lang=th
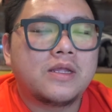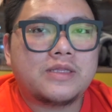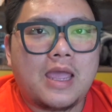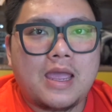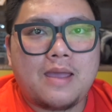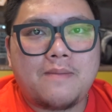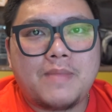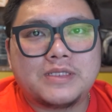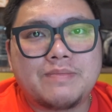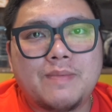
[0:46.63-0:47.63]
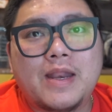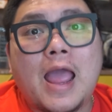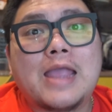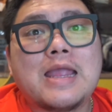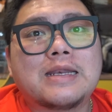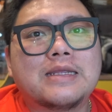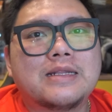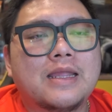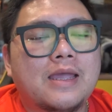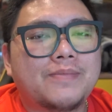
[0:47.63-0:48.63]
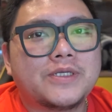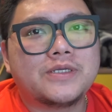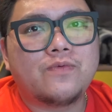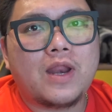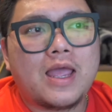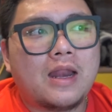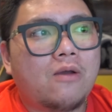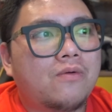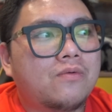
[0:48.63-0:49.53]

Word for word: แต่มันจะมีปัญหาอย่างหนึ่งนะครับคือเวลาเรา